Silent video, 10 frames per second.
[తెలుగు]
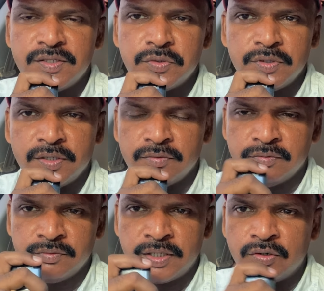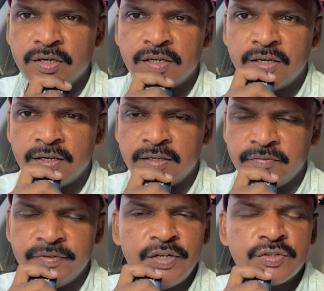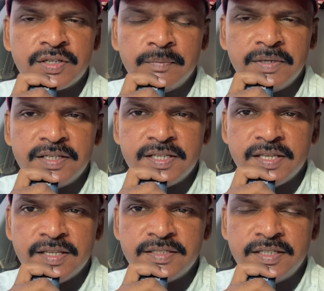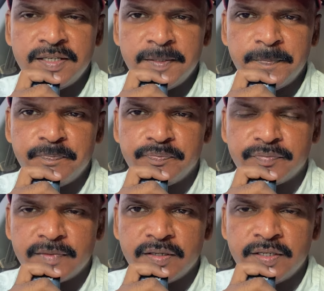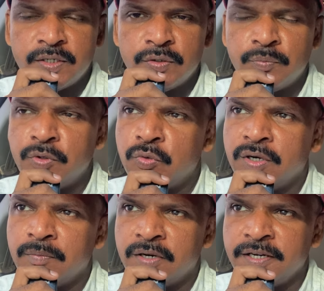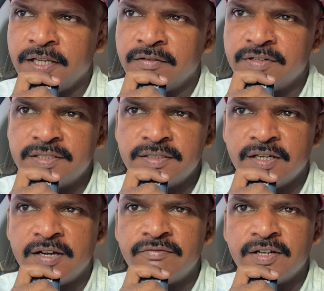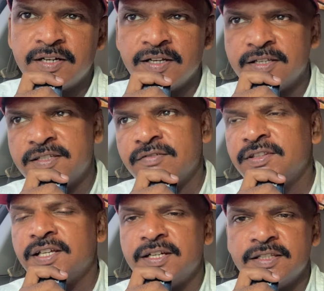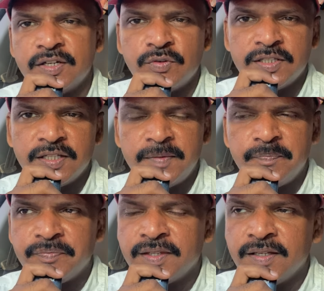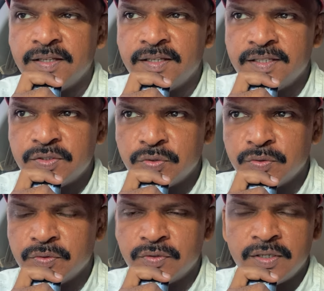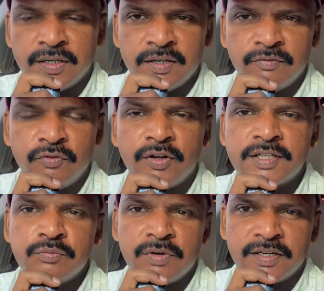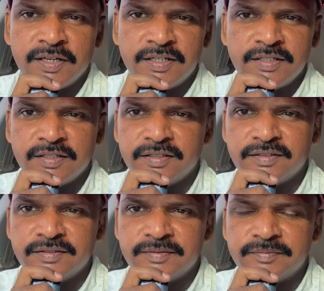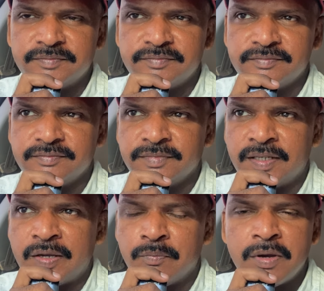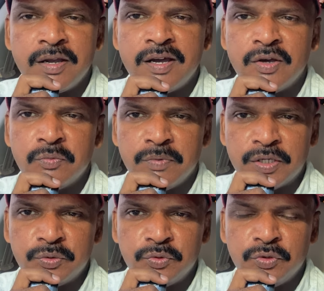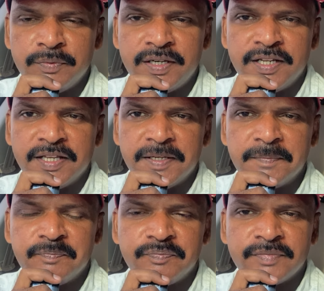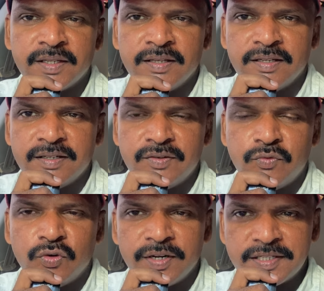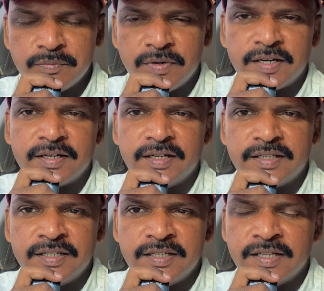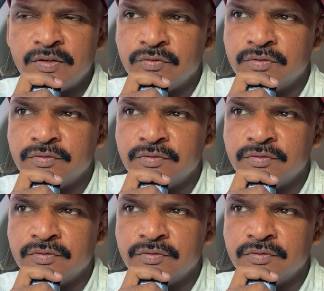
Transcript: సో నేను రెగ్యులర్గా వీడియోస్ కంప్లీట్ చేసి నేను ఎప్పుడు కూడా మార్నింగ్ అవర్స్ ఆఫ్టర్ సెవెన్ థర్టీ తర్వాత సో నా ఫారెక్స్ మార్కెట్ నా బంగారు బాతుగుడ్లు పెట్టే ఫారెక్స్ మార్కెట్కి నేను